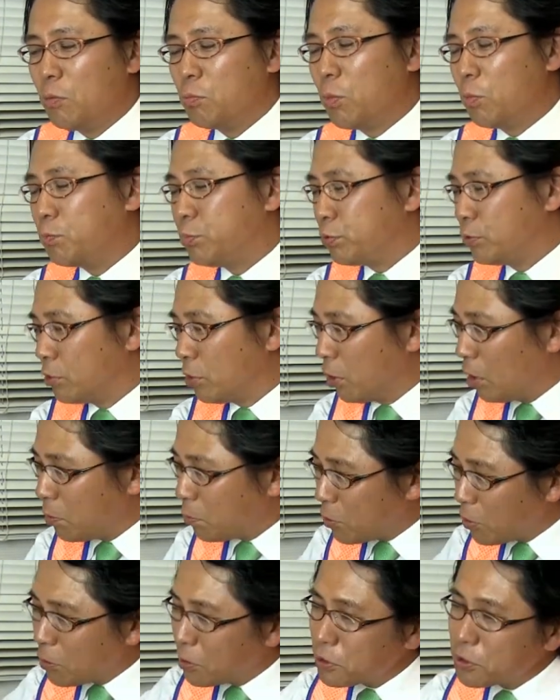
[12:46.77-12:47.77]
もう
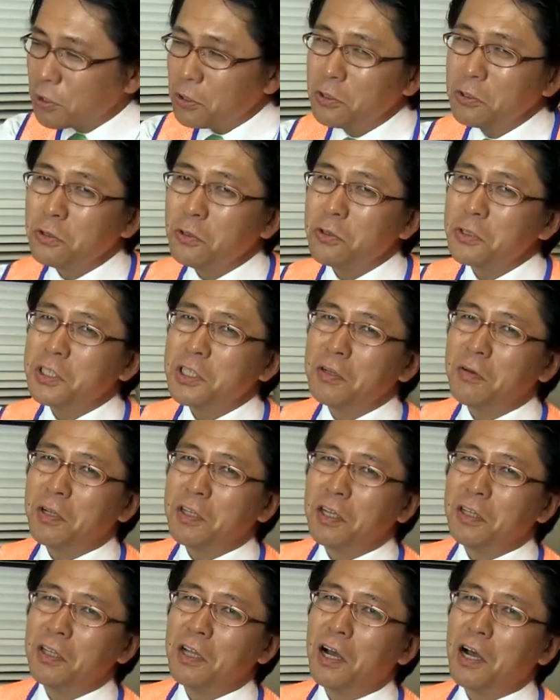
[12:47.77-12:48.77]
プロモーションとして
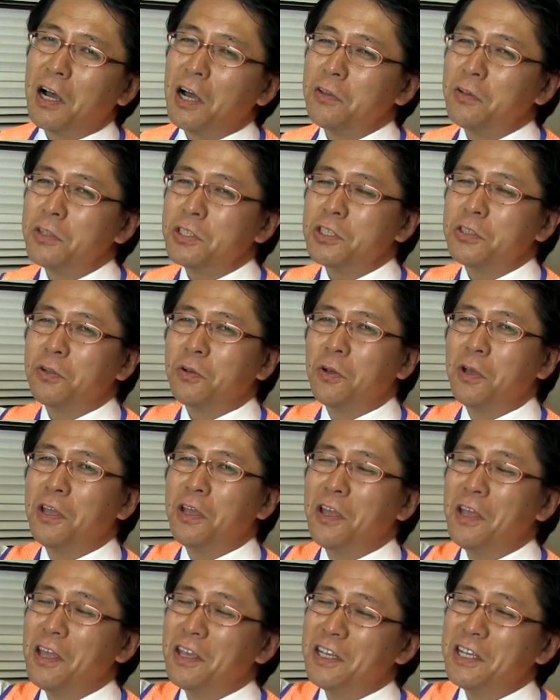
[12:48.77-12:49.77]
はね長野市の
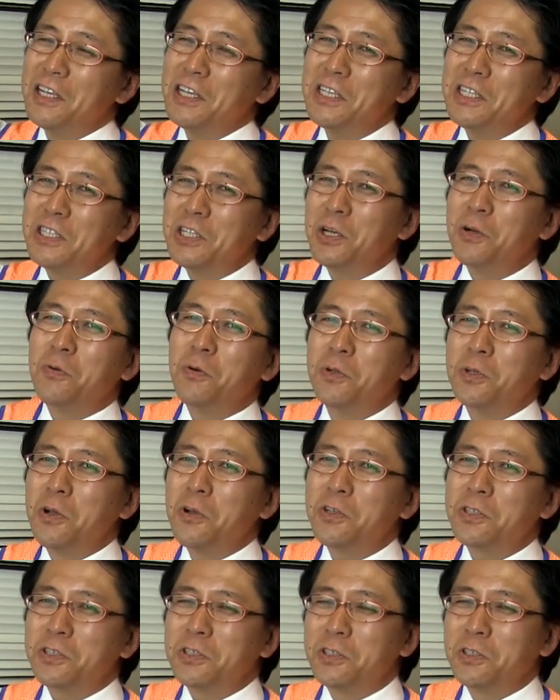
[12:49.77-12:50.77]
印象を
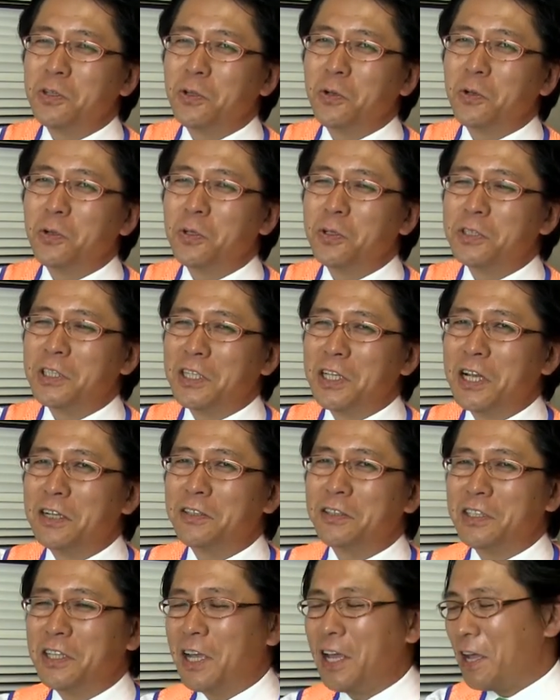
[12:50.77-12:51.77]
良くするどころじゃな
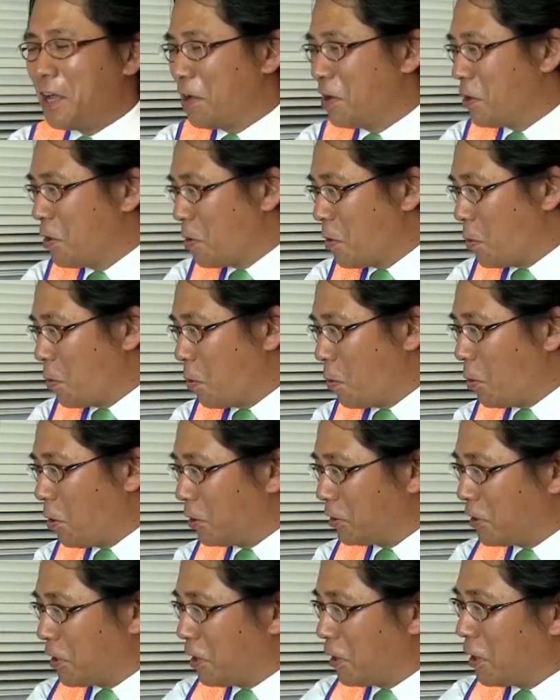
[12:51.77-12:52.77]
くて
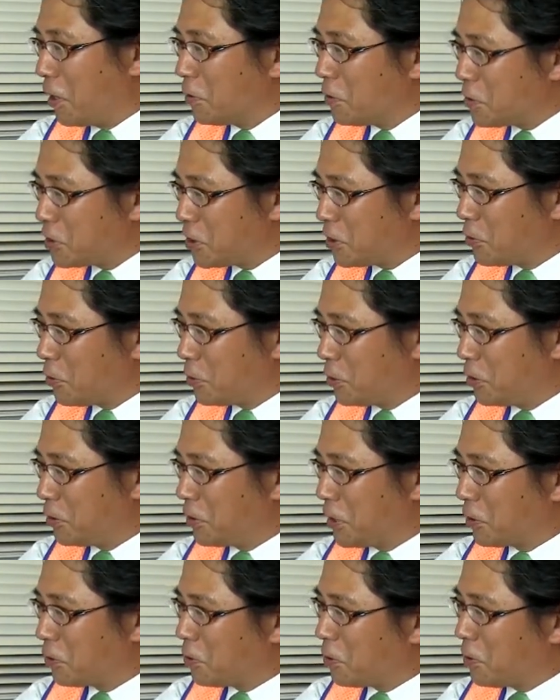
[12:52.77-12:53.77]
おい長野市の言っ
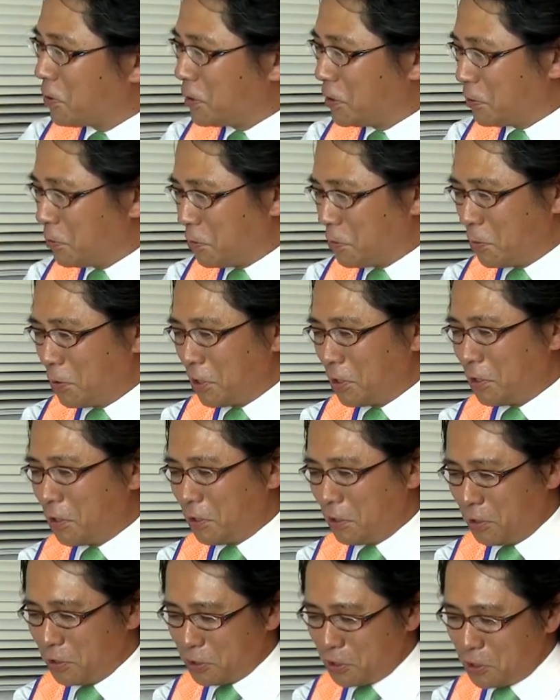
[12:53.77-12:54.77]
た通りにこれ
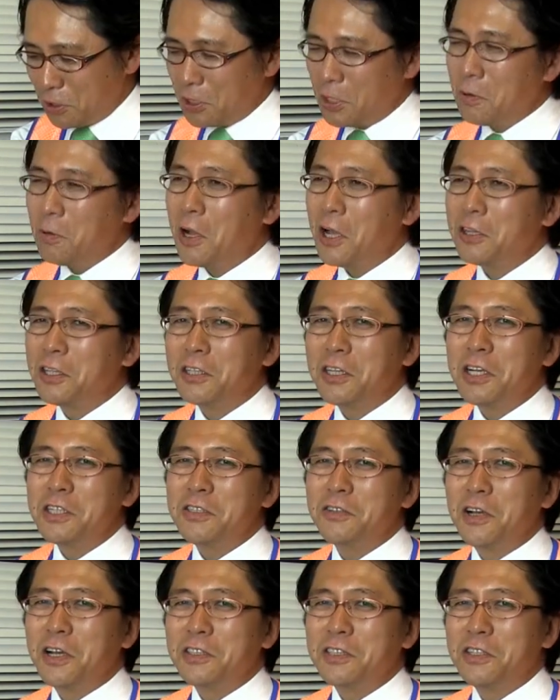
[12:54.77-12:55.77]
切手を貼って出
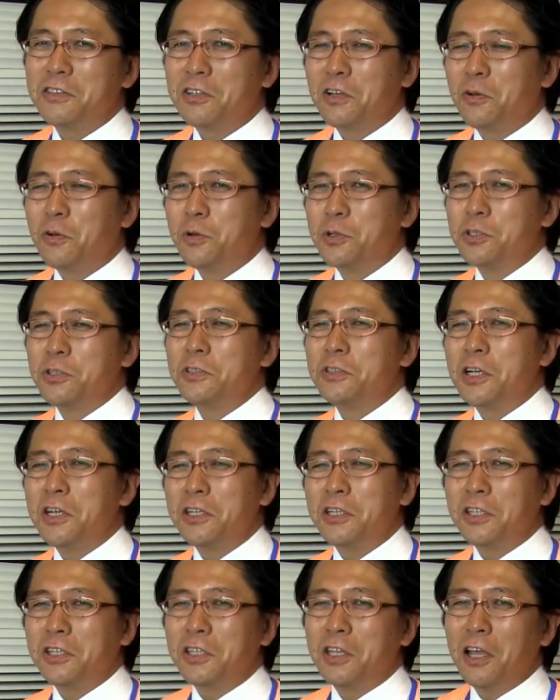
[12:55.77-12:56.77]
してくださいっつか50
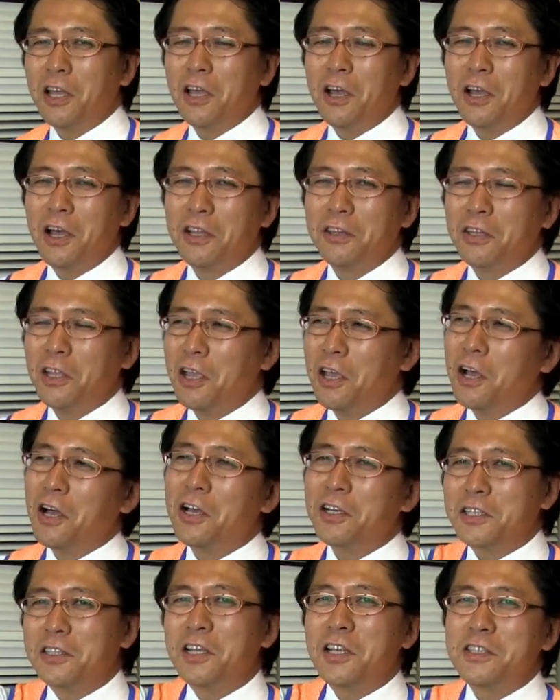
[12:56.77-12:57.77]
年切って貼って絵は
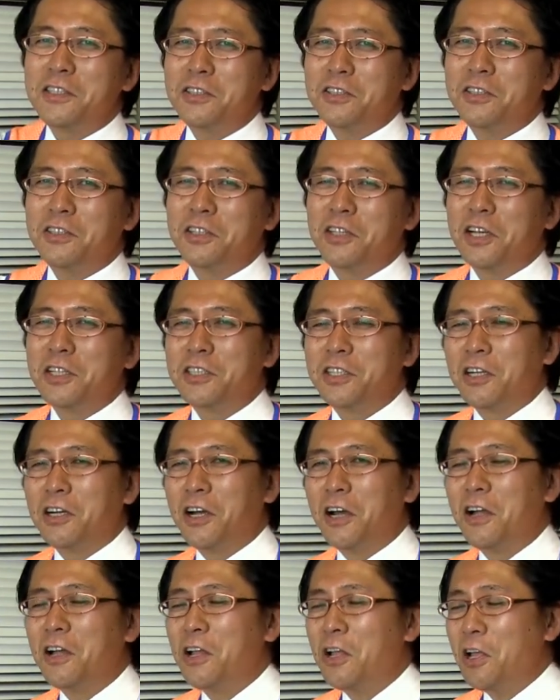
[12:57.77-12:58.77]
がきですっつって出した
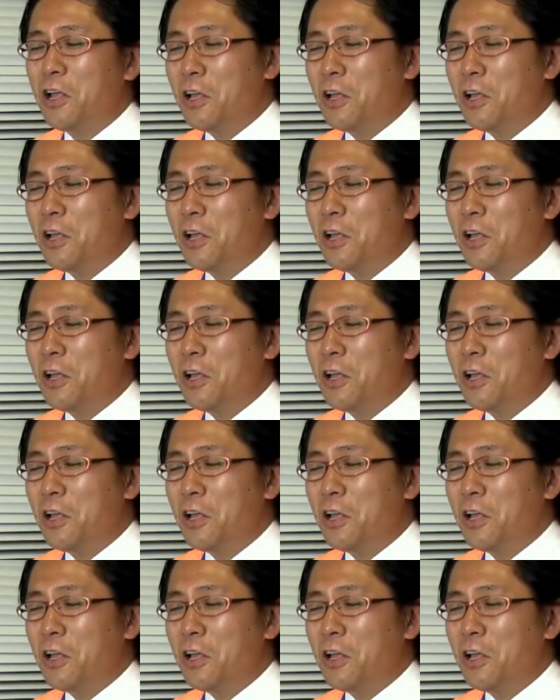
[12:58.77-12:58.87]
ら